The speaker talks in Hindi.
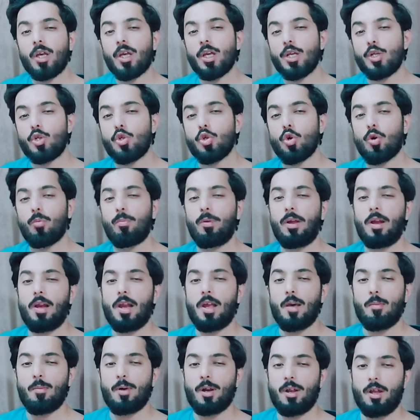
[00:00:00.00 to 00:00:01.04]
कि जो भी
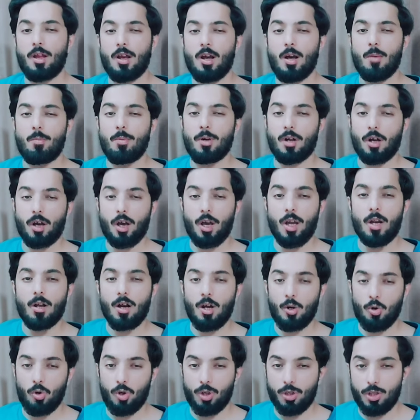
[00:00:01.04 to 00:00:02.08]
लेबर यहाँ पर गैर
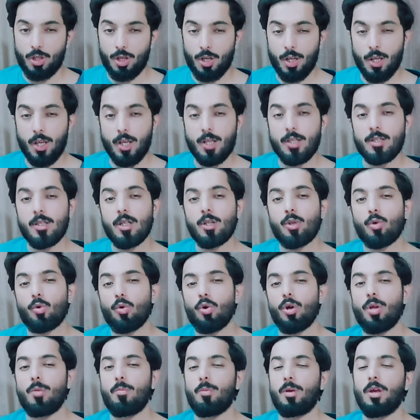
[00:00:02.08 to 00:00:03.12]
कानूनी तरीके के साथ
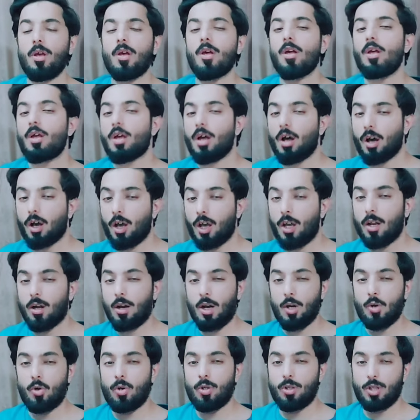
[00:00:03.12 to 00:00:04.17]
कोई भी गैर
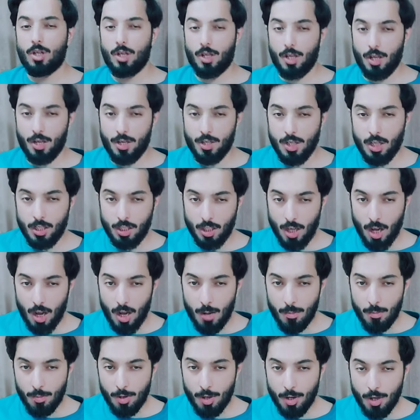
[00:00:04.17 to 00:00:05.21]
कानूनी तरीके के साथ
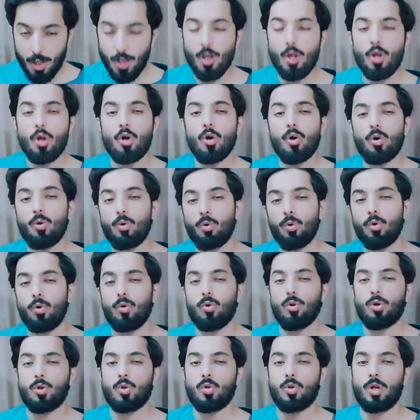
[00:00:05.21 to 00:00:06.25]
काम करे
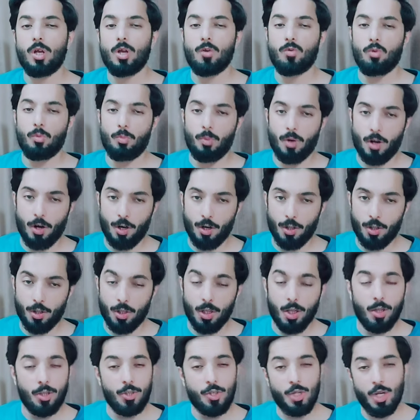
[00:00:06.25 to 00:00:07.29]
उनको जो है वो पकड़ते
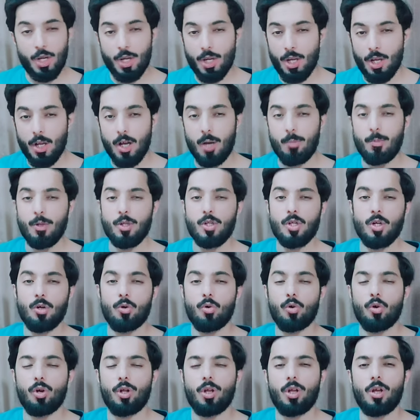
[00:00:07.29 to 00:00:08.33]
हैं चेकिंग हमेशा
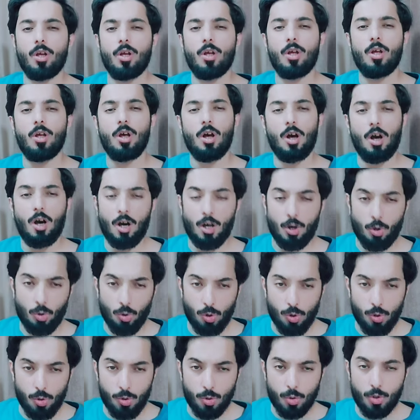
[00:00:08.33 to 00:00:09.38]
हो रही है हर
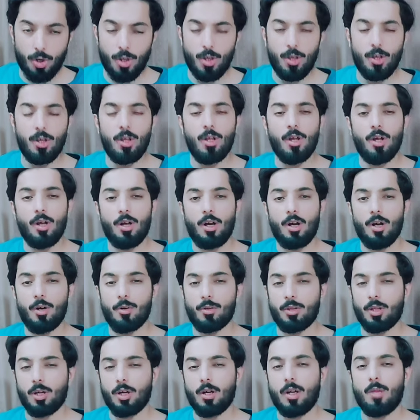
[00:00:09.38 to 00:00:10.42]
रोज़ हो रही है
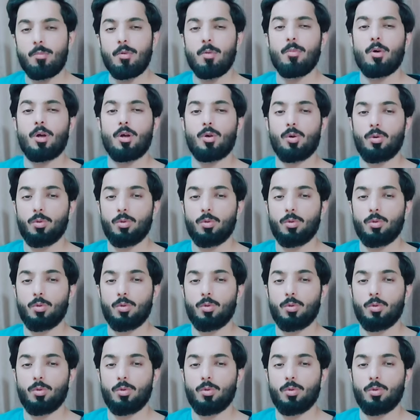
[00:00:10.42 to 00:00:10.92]
तकरीबन